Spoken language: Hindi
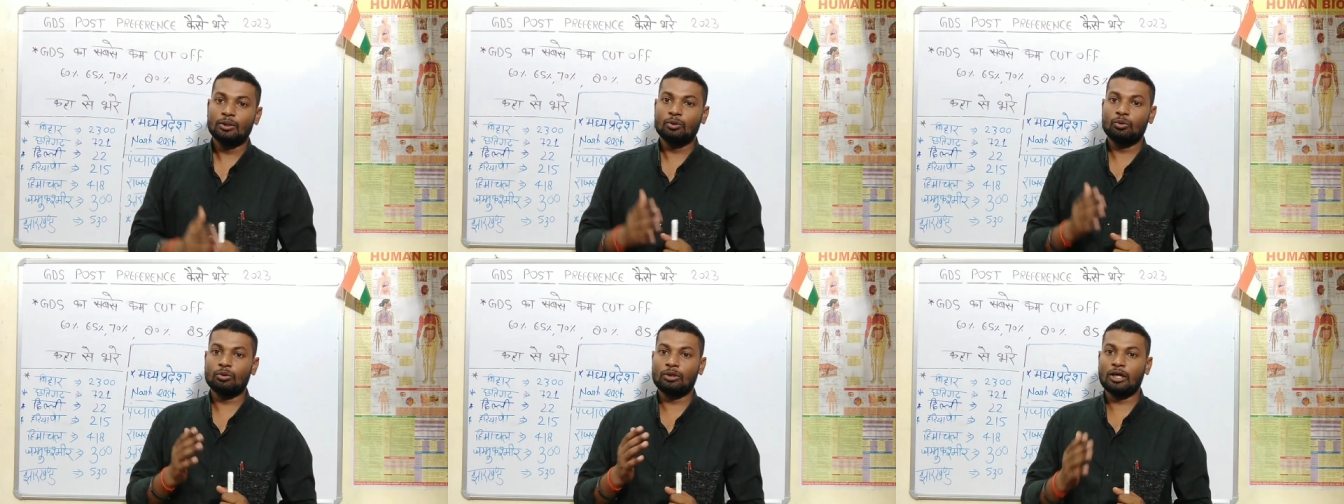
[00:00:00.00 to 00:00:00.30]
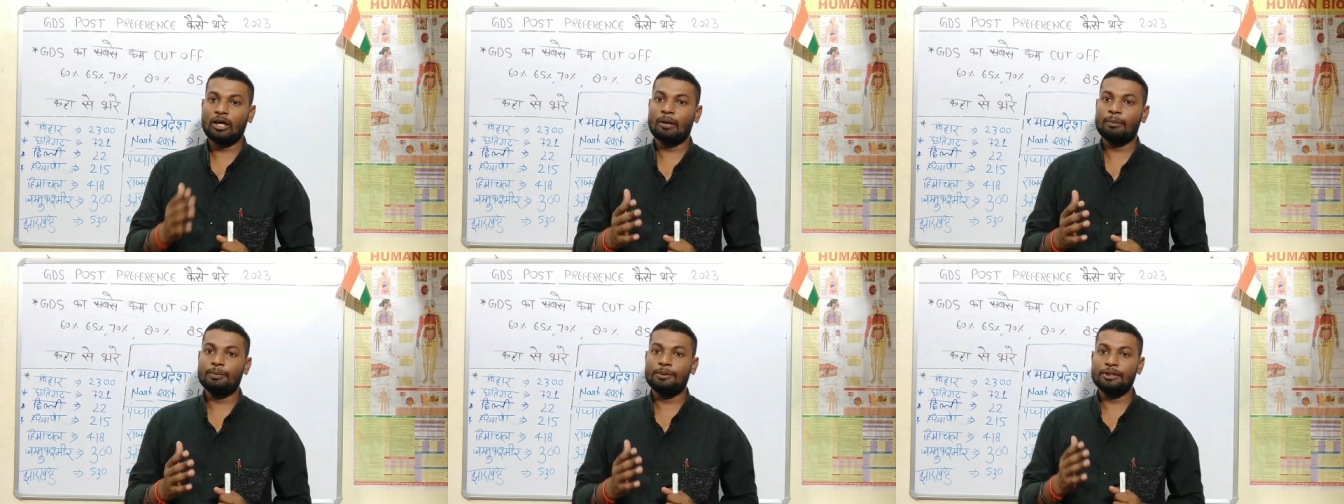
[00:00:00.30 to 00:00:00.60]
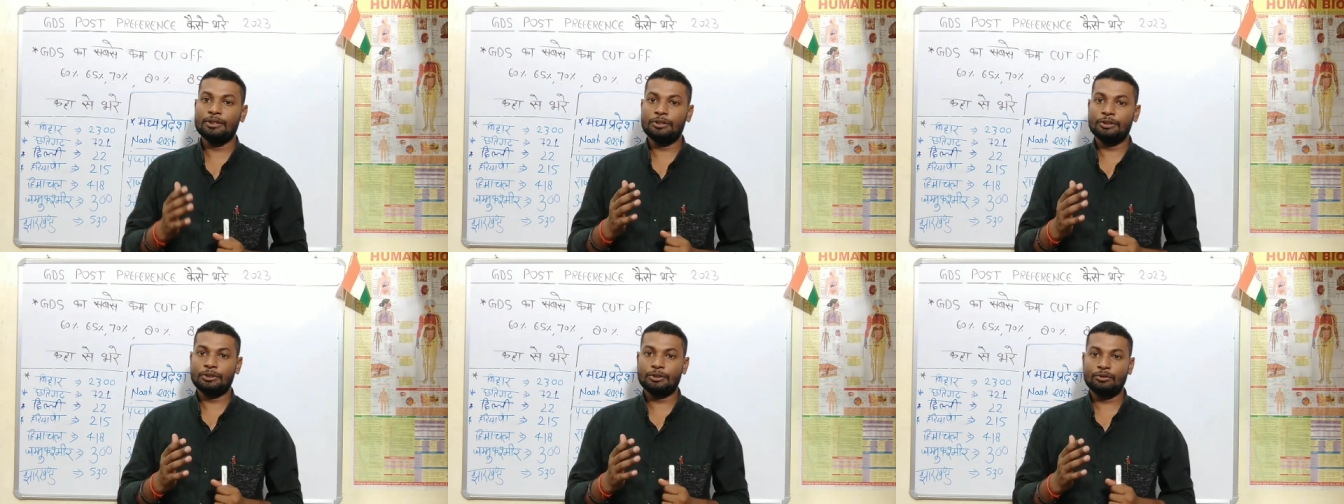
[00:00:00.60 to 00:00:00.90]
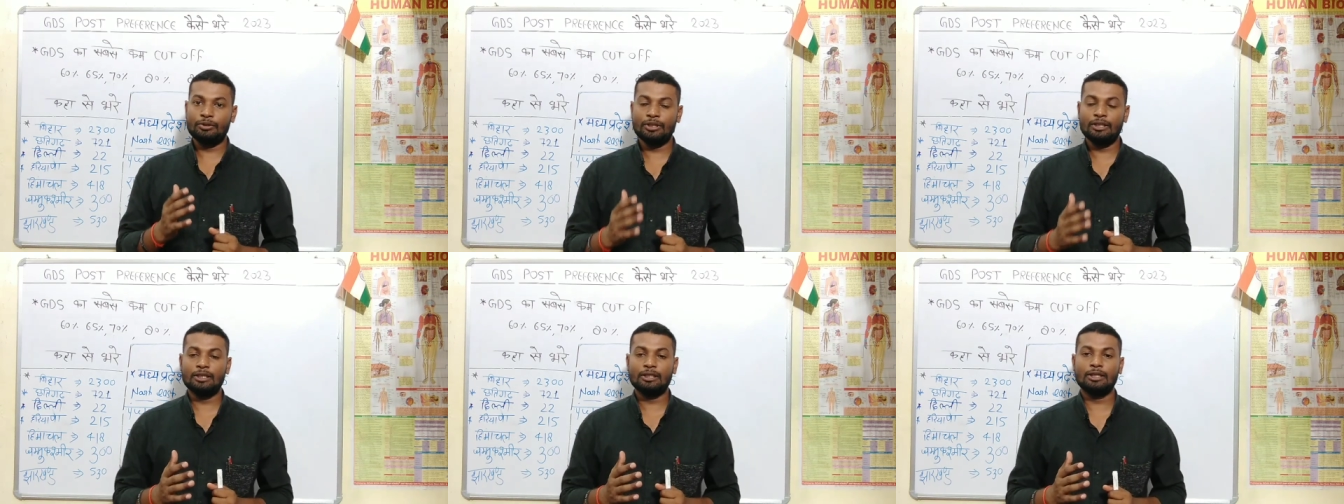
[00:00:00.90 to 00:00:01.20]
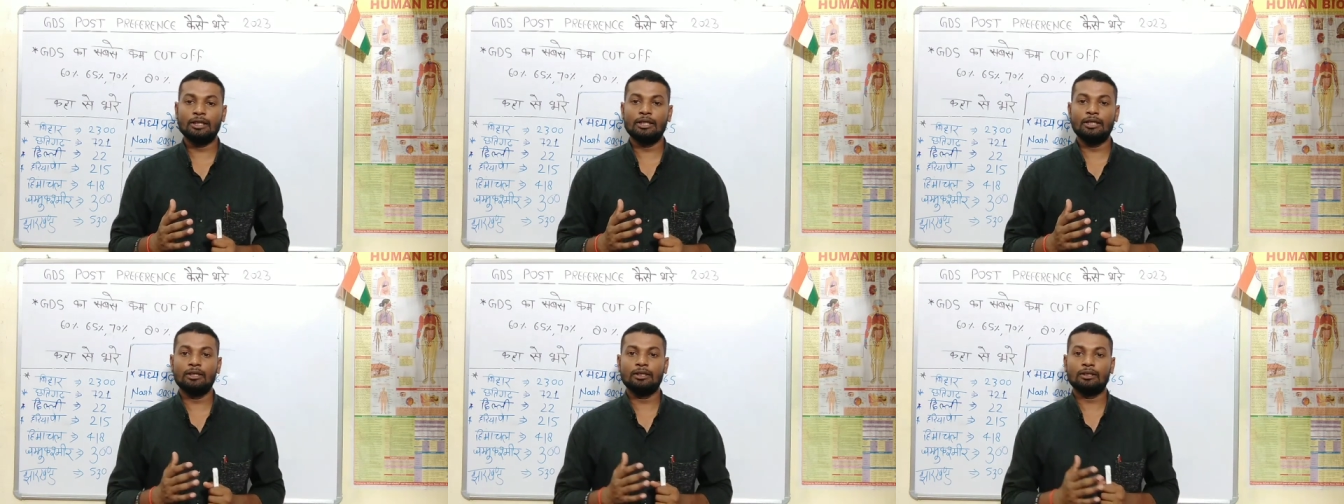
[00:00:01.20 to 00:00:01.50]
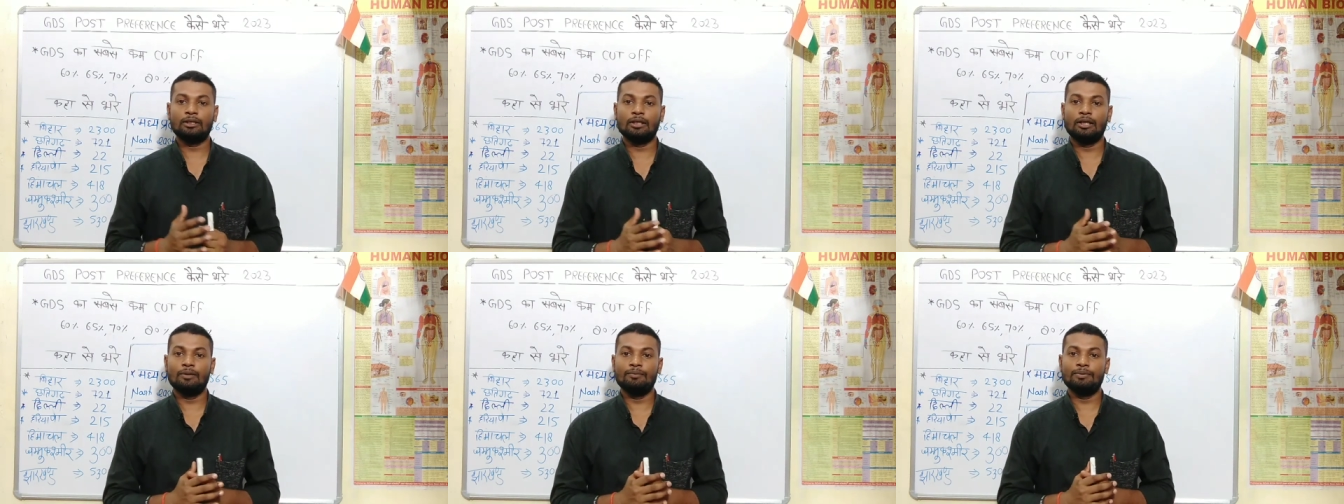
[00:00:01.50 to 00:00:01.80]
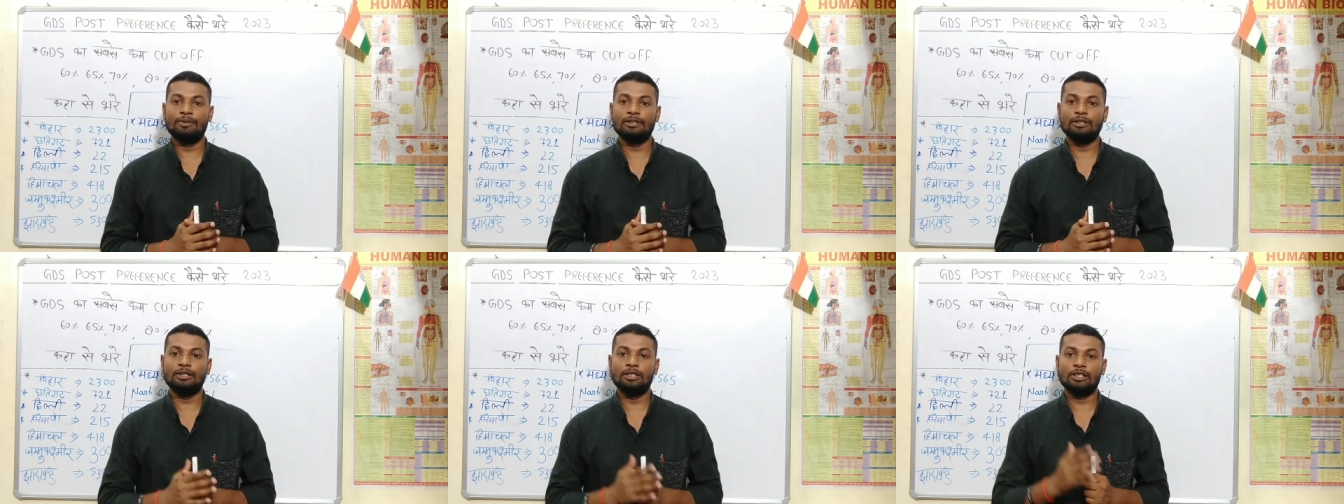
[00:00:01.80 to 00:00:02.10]
तो काफ़ी स्टूडेंट का
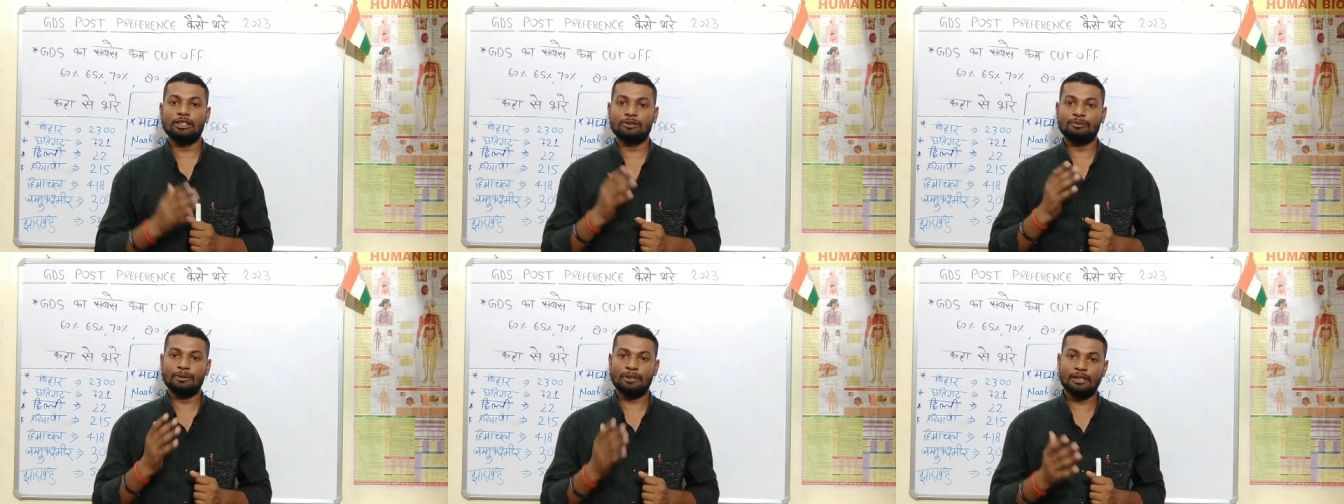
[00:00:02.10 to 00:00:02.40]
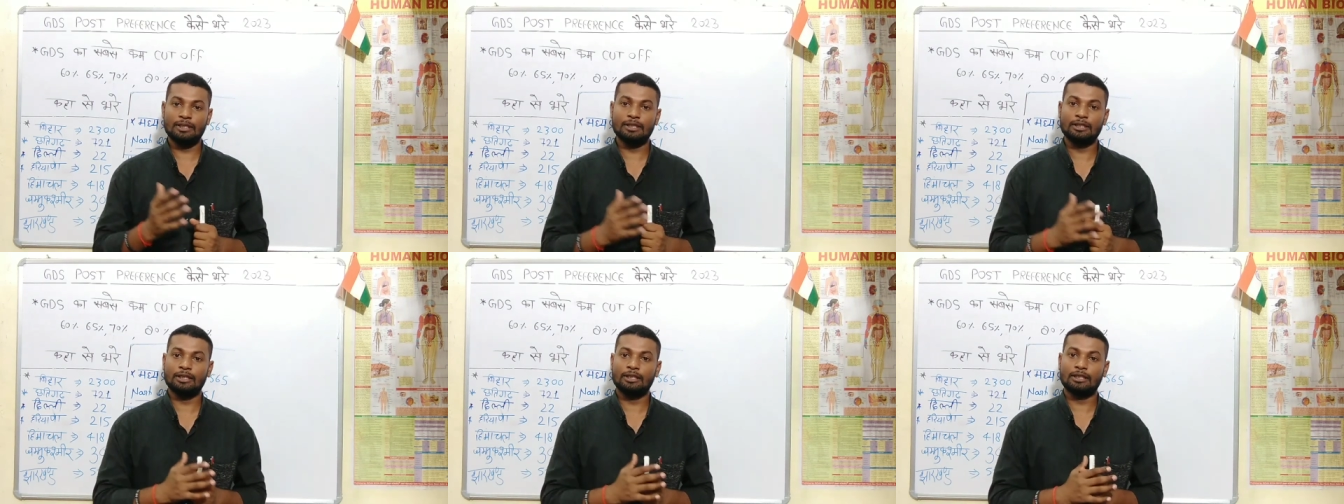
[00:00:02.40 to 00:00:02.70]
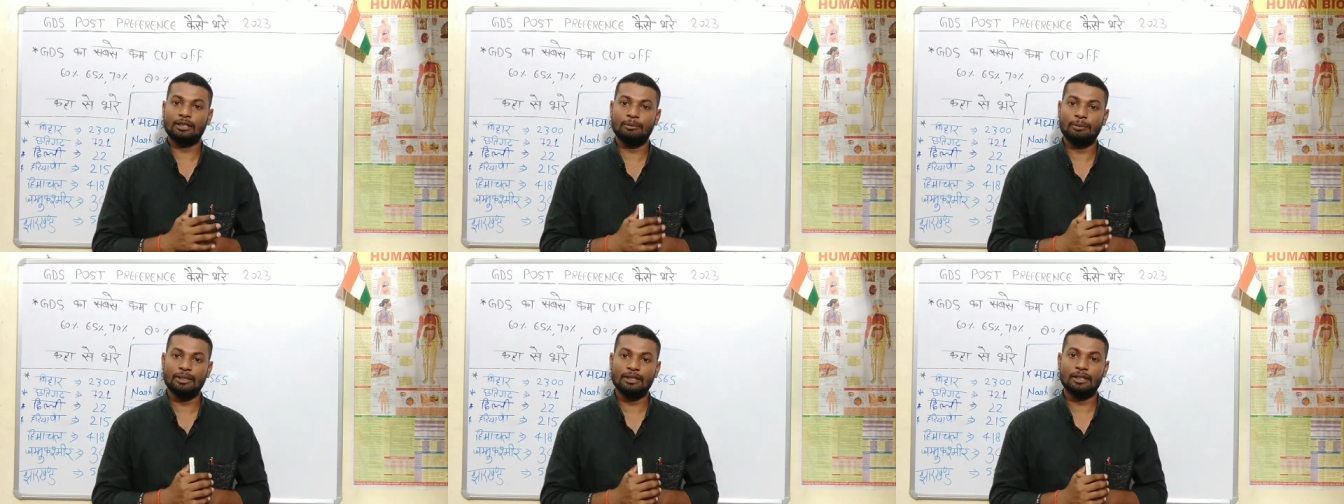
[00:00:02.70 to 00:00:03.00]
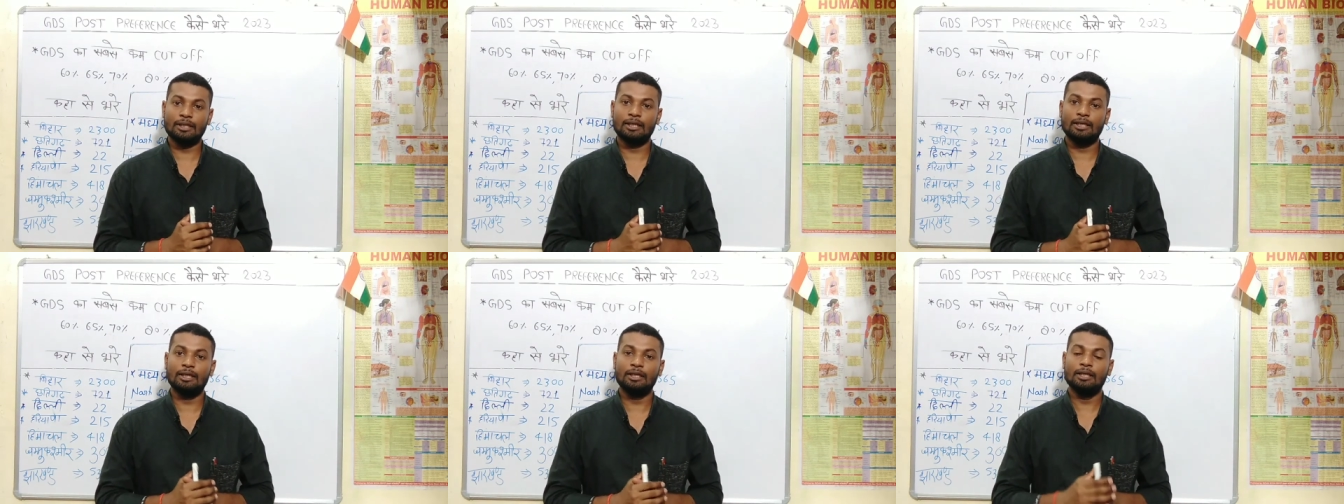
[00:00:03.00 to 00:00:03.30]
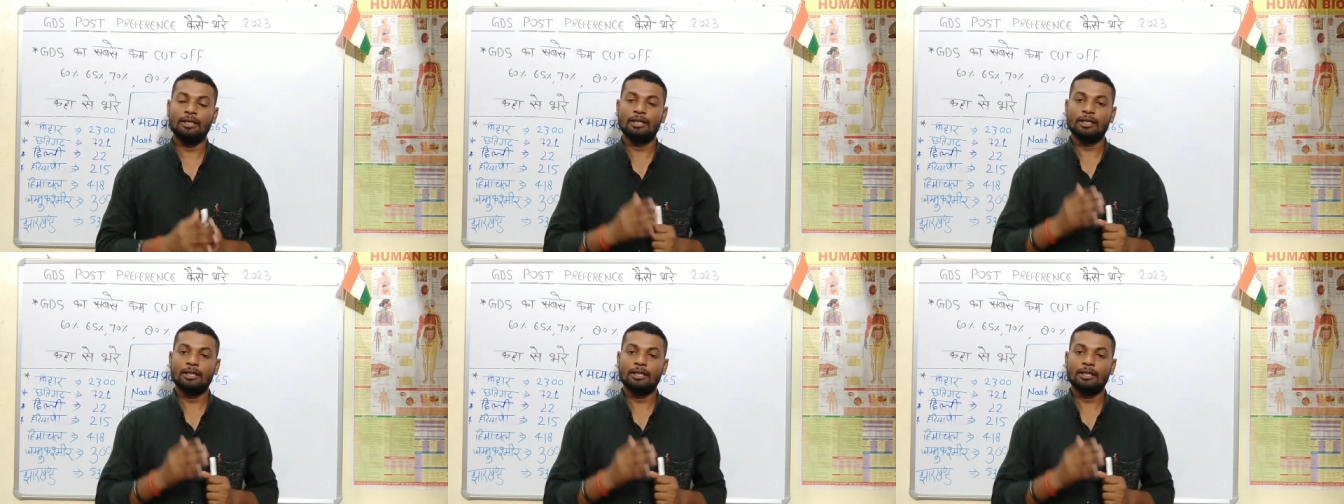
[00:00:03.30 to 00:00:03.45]
काफ़ी एस्पिरेंट का कमेंट रहा